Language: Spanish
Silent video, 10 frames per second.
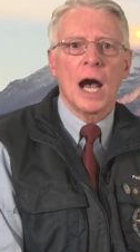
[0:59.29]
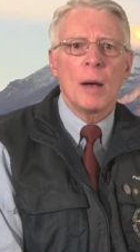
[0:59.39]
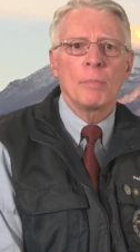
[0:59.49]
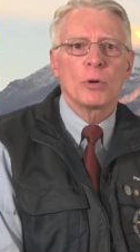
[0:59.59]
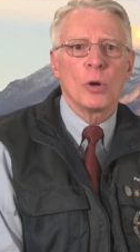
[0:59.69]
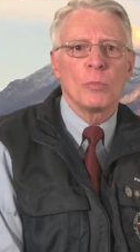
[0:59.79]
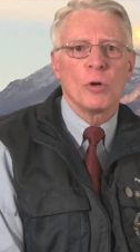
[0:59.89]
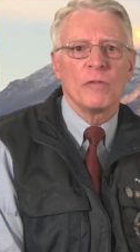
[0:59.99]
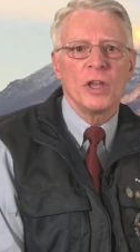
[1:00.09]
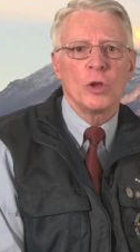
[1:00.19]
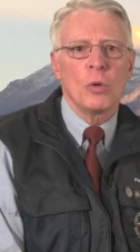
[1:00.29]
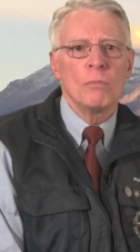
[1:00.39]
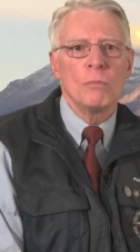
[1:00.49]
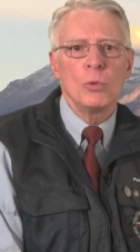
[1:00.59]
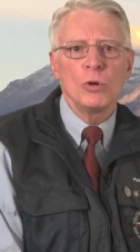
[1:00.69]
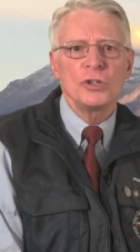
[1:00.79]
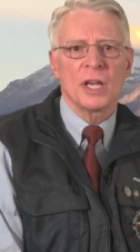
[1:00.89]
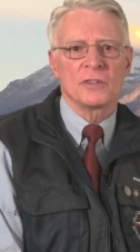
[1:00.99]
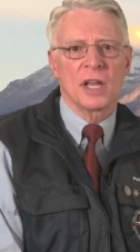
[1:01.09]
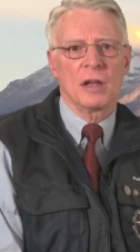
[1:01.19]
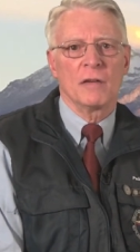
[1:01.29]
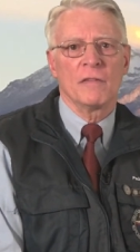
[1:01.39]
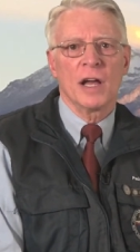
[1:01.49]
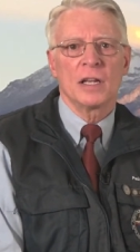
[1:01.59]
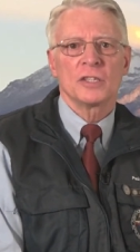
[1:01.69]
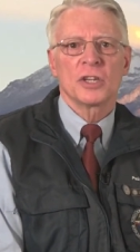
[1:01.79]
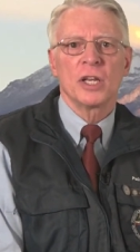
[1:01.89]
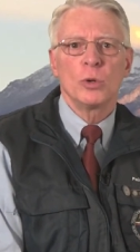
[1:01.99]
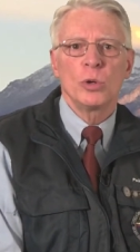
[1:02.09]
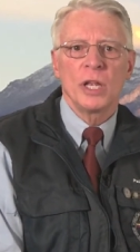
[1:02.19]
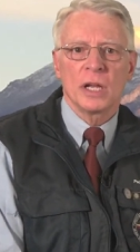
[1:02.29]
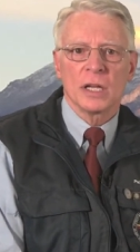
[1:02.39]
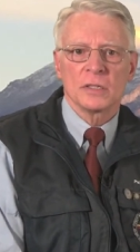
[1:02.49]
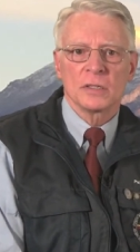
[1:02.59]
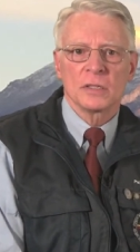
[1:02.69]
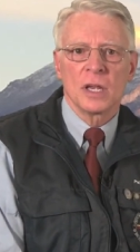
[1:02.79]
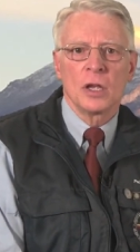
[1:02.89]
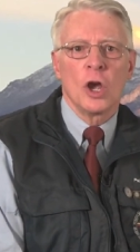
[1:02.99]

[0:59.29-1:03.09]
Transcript: ha promovido muchas caravanas quirúrgicas,